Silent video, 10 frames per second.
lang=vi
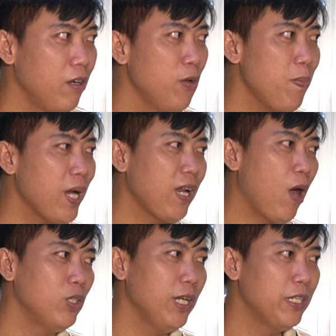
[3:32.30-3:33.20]
lúc bắt
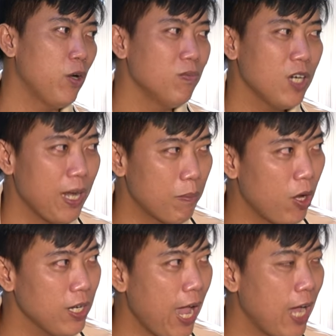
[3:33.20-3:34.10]
đầu thì cũng có gặp
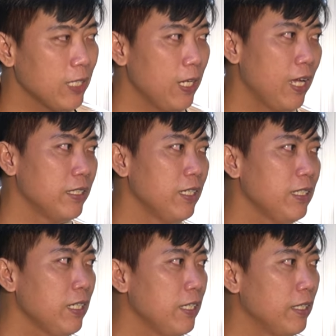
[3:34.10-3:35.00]
khó khăn là
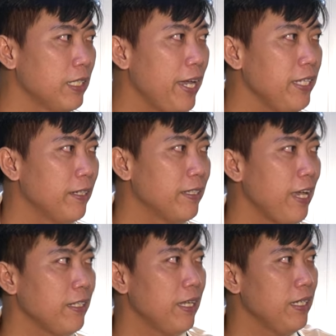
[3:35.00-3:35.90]
những những cái dịch
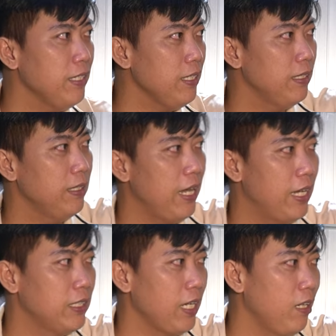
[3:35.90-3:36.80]
trang trí như
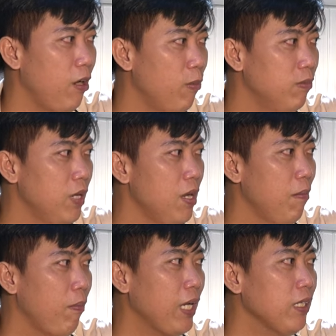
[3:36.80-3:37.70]
là sành hùng
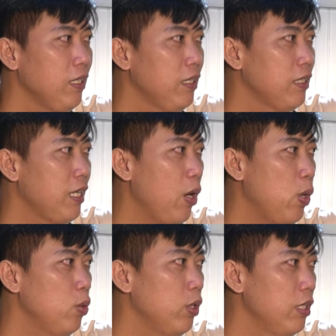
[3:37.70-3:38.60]
mắt
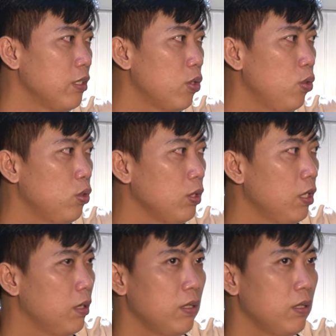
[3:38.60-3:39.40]
châu rồi chuông được